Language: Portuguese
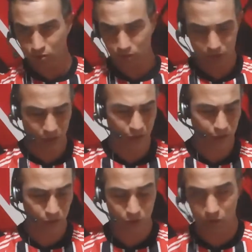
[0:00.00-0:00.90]

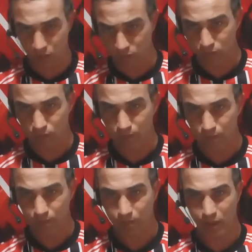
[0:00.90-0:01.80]
Centurion,
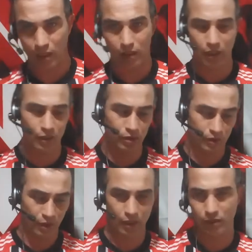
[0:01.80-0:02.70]
né,
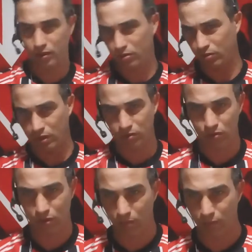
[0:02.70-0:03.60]
ex-jogador ex
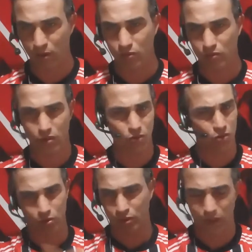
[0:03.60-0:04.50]
do São Paulo, não
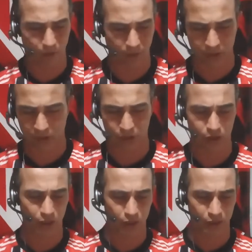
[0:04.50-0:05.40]
gostei da passagem
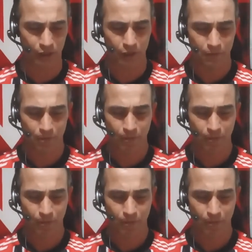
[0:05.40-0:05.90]
dele aqui,